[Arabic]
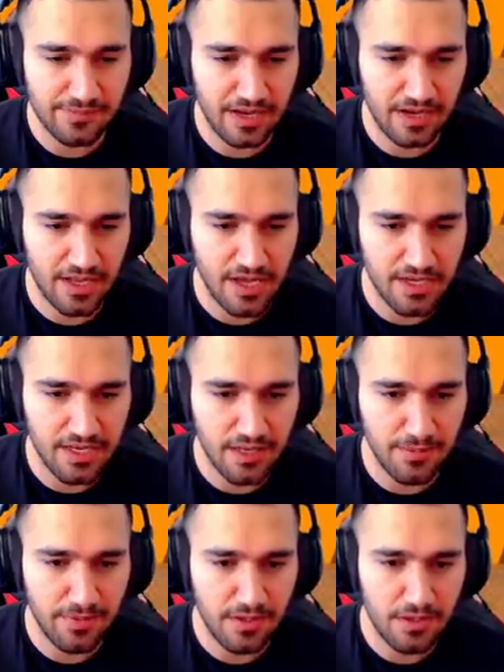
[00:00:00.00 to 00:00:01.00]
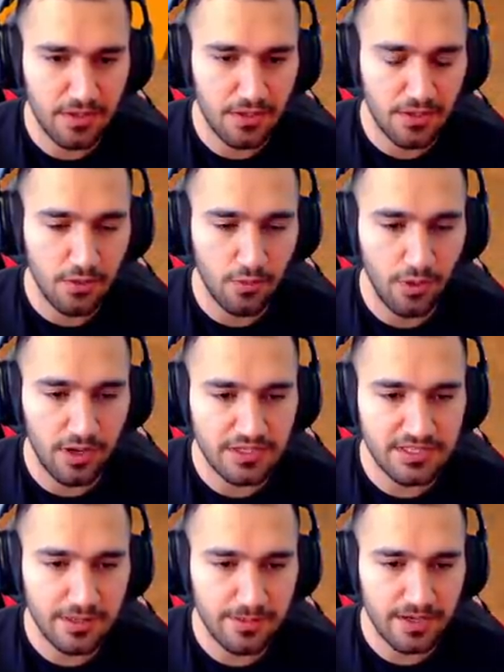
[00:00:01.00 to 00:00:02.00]
عن قريب والله
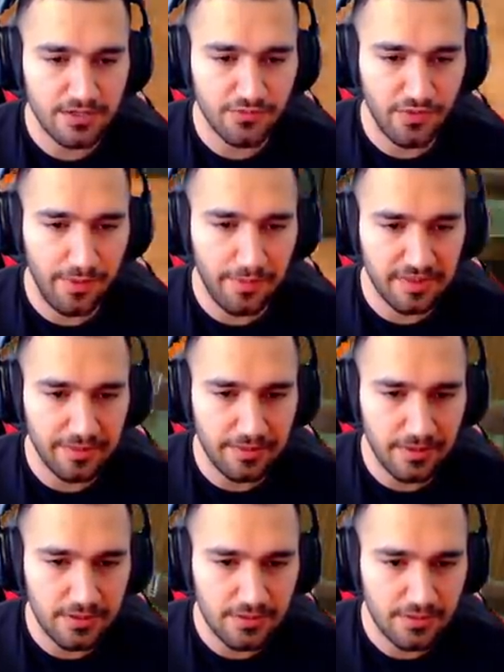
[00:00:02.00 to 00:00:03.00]
شباب يعني شوفوا محمد رمضان